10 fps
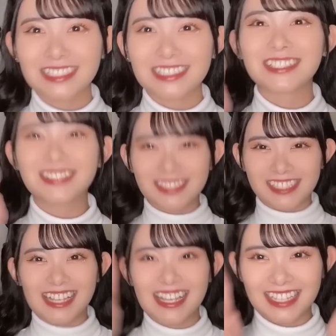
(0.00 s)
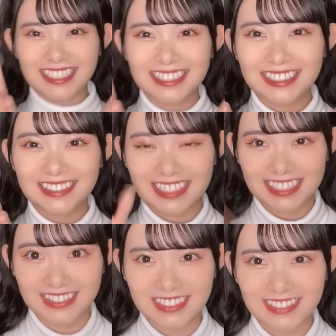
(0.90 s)
イ私
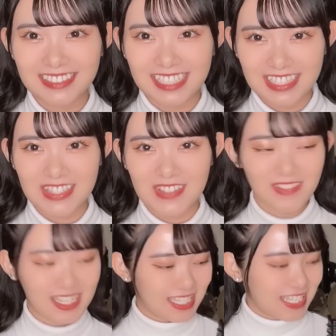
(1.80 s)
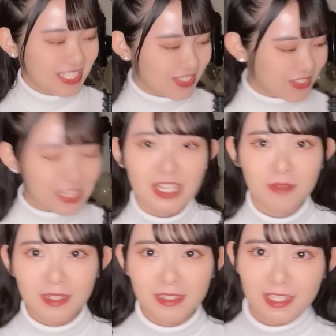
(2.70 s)
19歳です、今。ちょっとね、喋
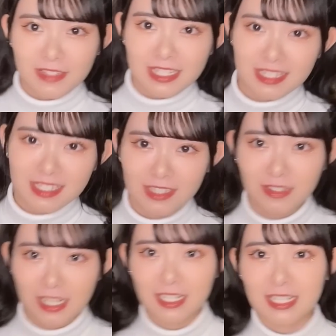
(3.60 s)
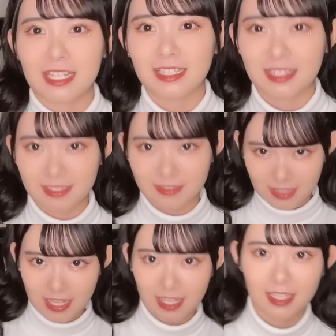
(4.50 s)
る内容全然ちゃんと考えてなく
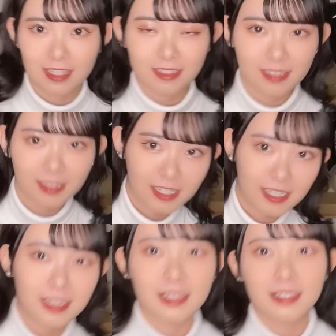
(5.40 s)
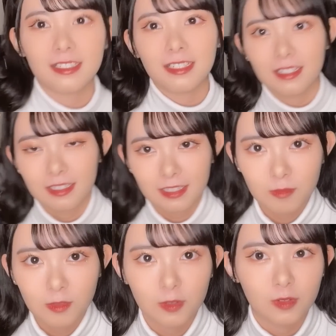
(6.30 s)
て、なんか、で
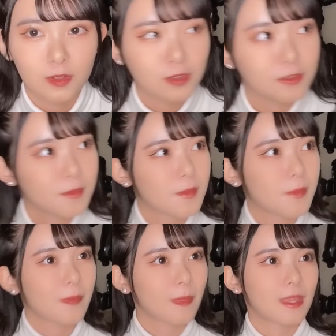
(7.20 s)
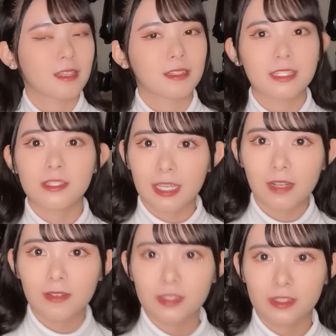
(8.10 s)
もこの、日付変
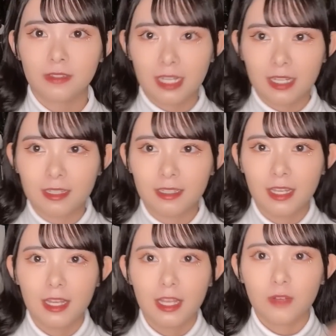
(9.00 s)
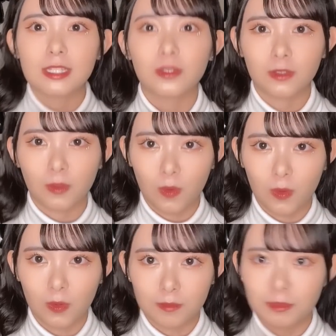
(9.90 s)
わる瞬間はちょっと
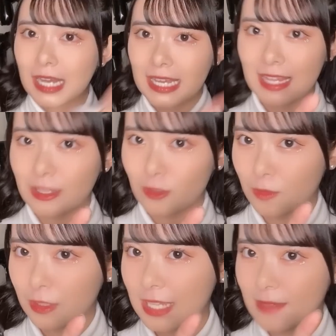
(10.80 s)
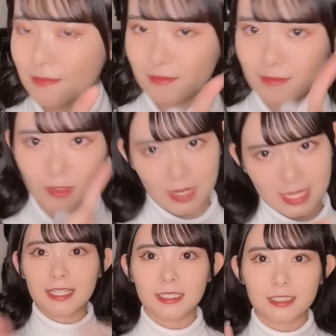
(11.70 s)
こう、迎えたいと思って、これ
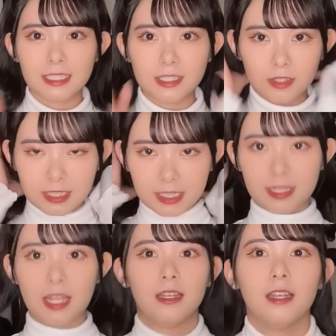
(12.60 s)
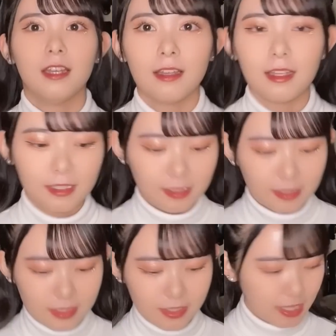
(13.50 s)
で。緊張してきた。
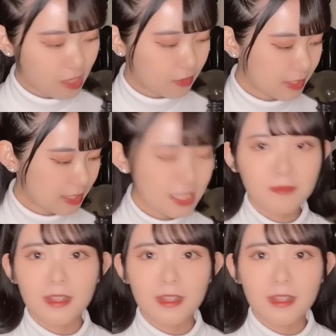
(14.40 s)
10代終わってしまう。